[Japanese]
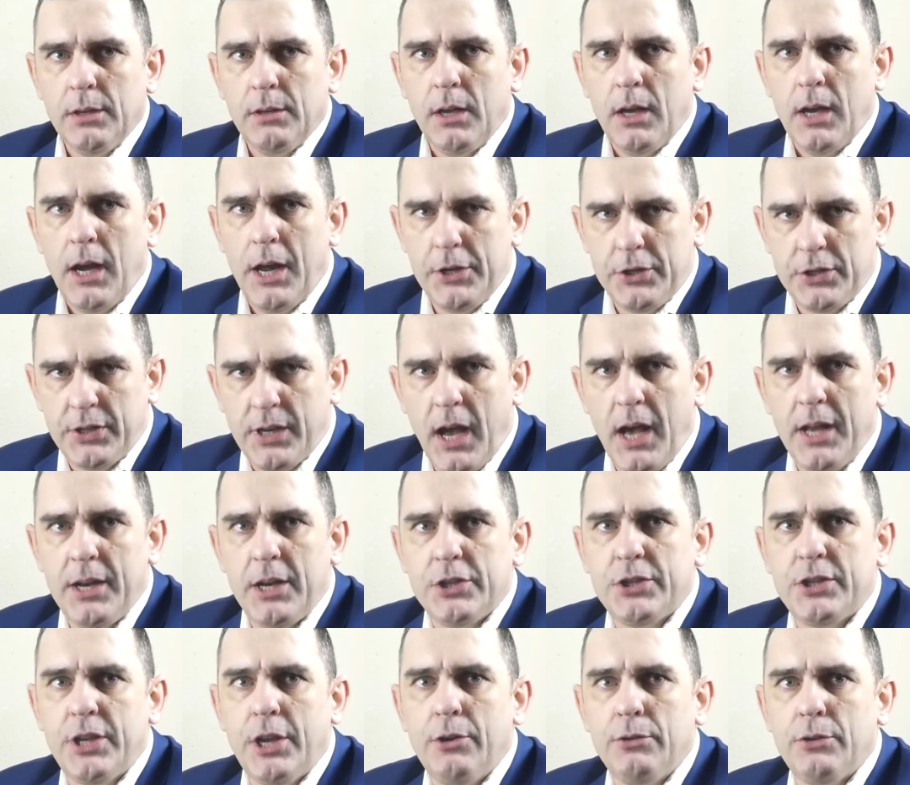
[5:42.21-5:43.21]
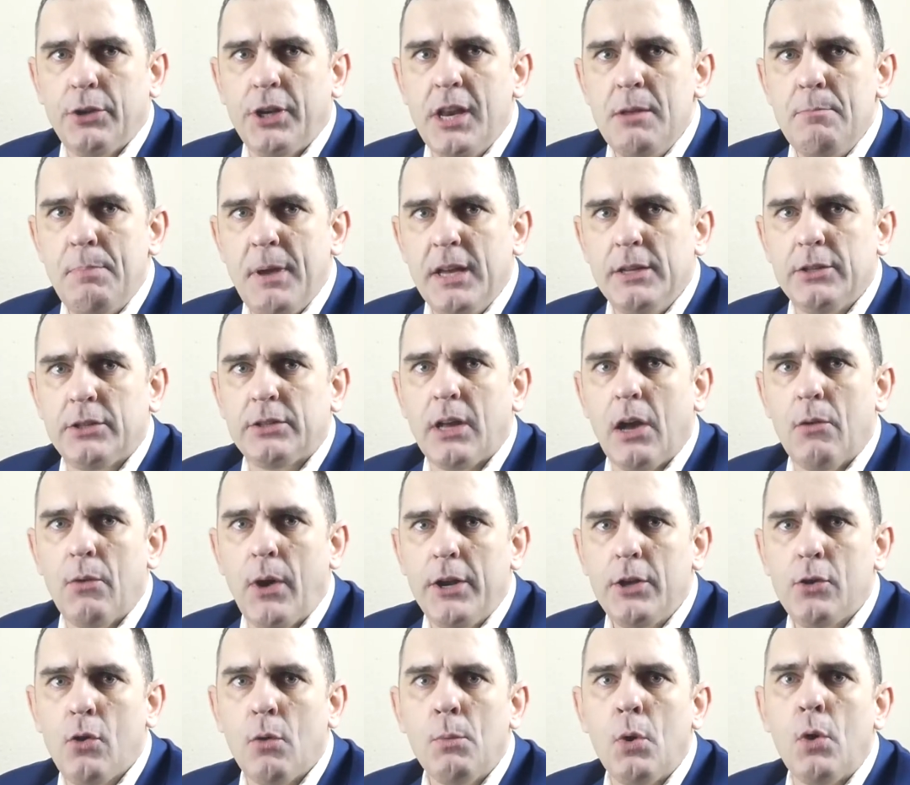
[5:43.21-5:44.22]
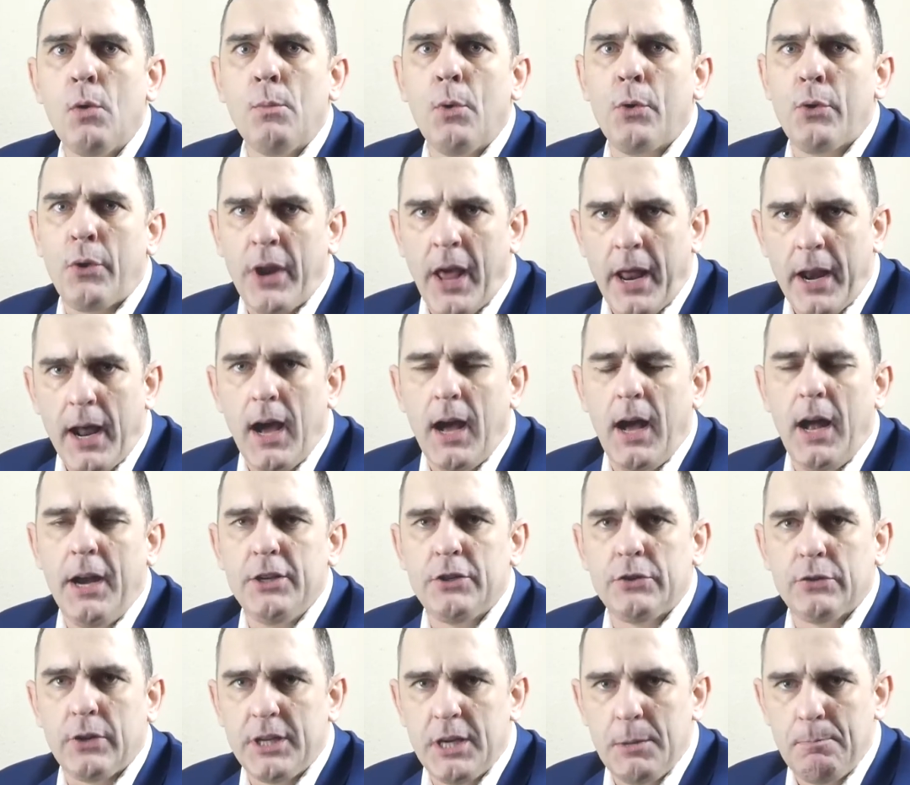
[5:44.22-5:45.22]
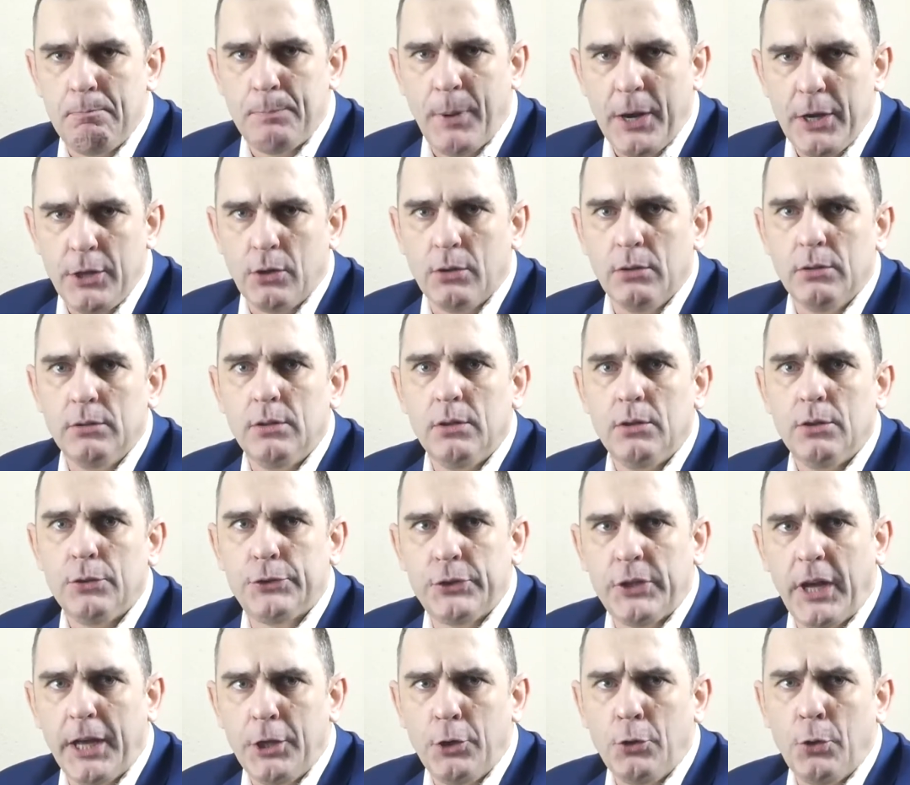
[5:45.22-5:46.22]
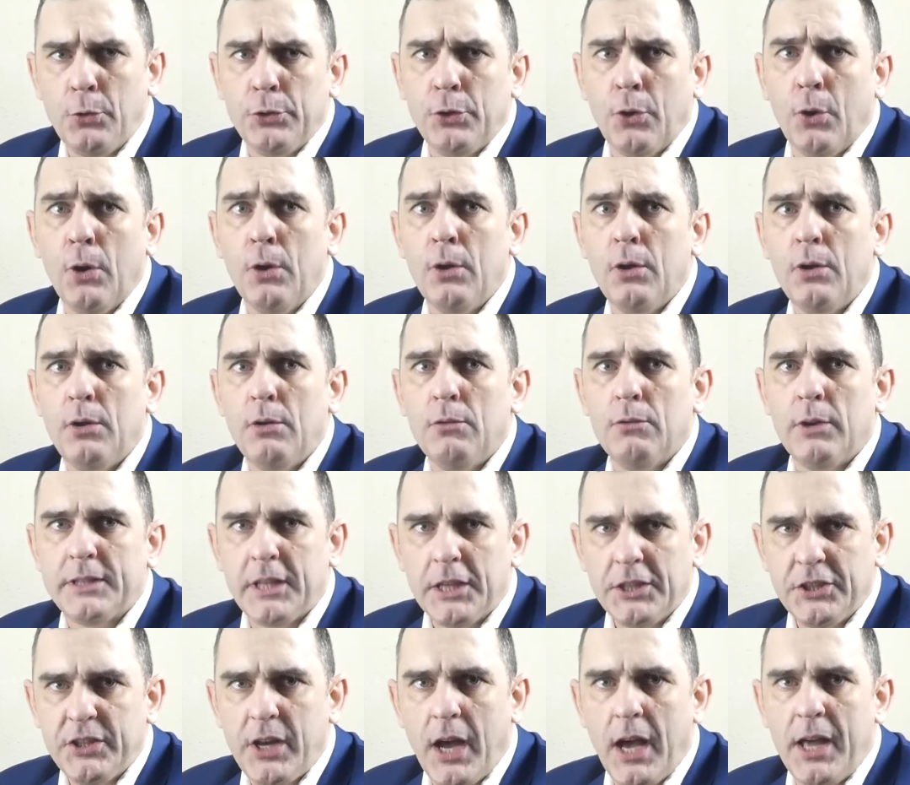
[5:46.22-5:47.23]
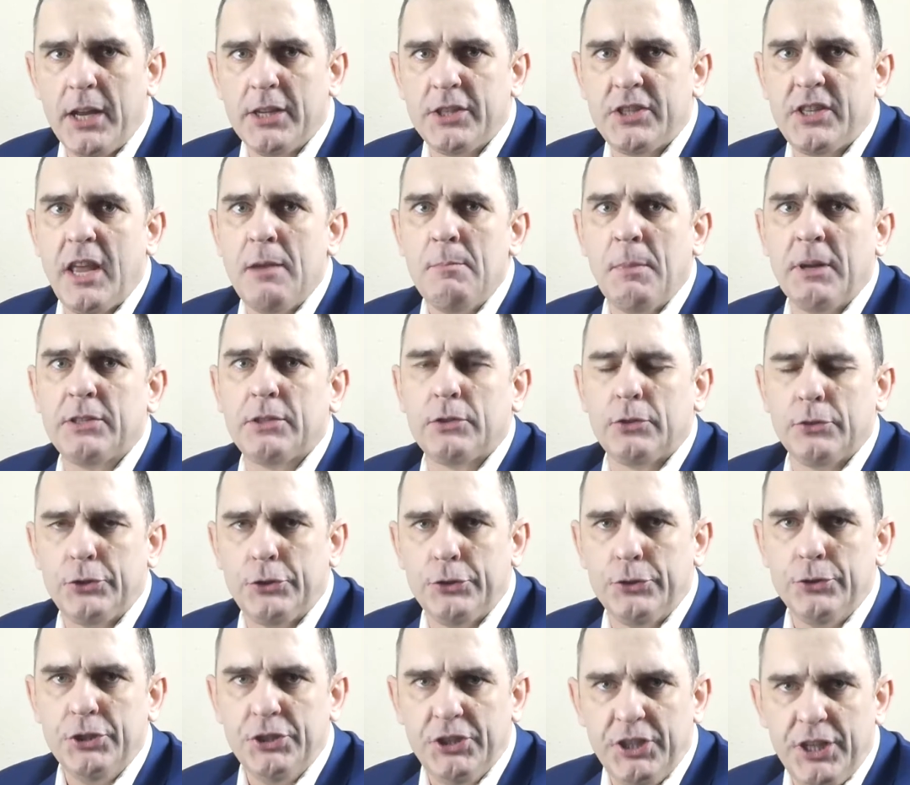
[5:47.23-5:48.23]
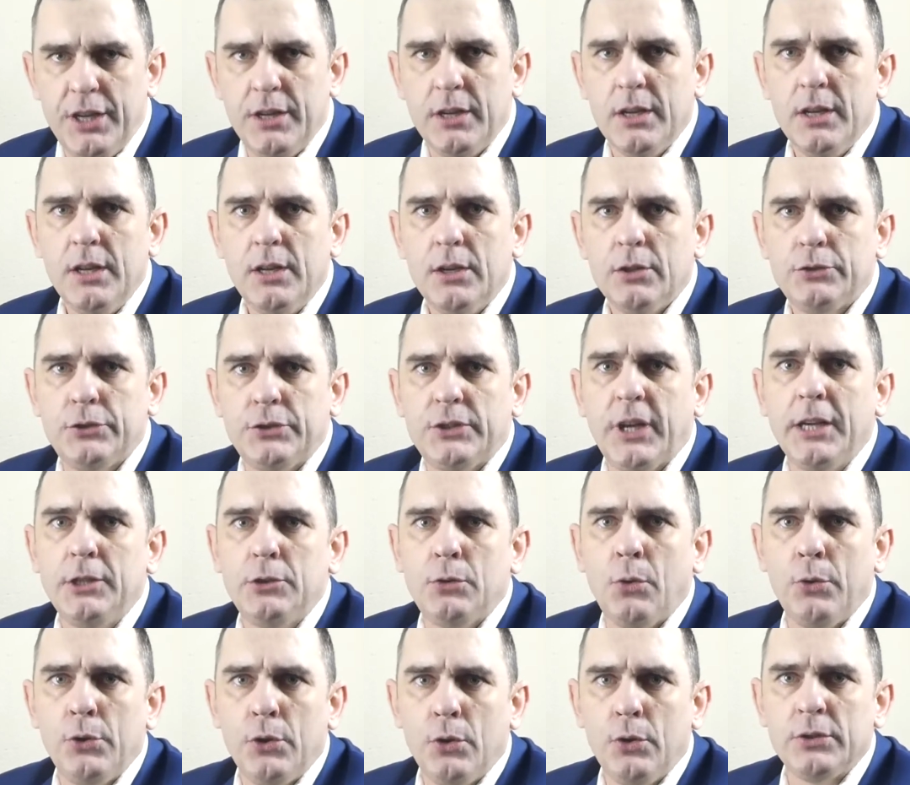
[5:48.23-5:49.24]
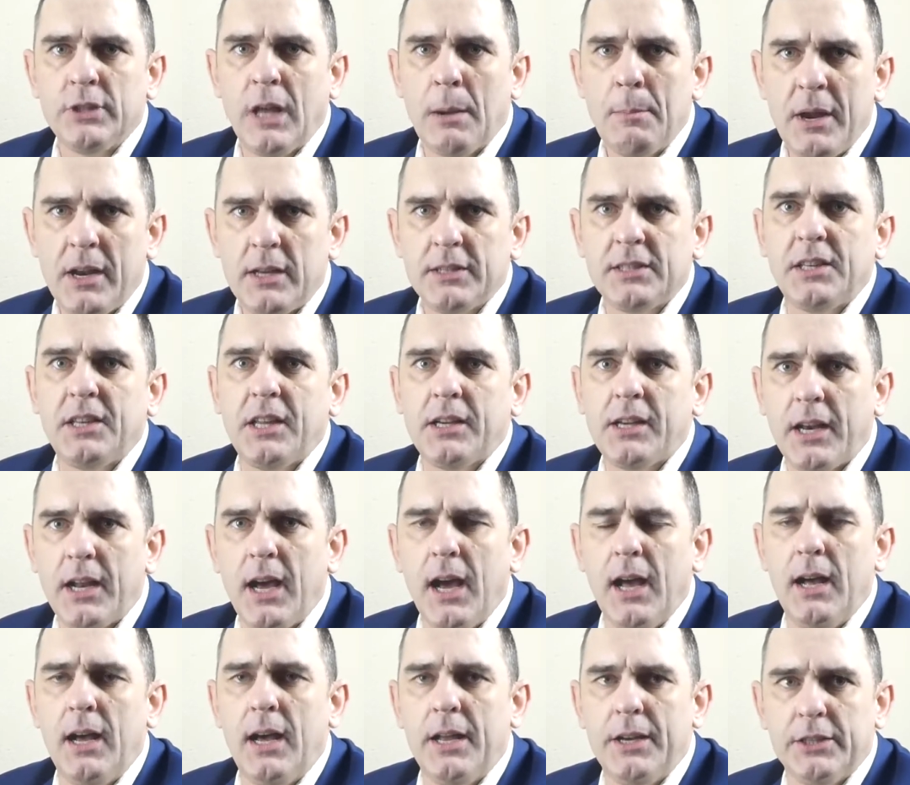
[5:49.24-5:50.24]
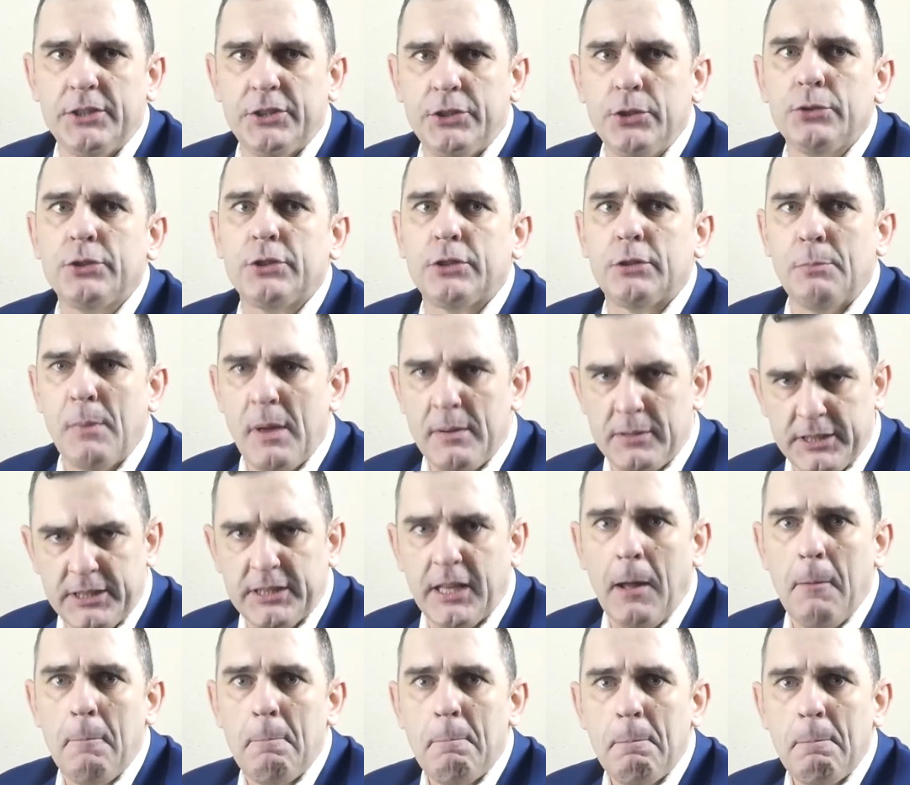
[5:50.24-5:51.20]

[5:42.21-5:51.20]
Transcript: ハリスが話している時にペンスが割り込もうものならハリスはきっぱりと副大統領私が話していますと注意し副大統領を黙らせてから話を進めました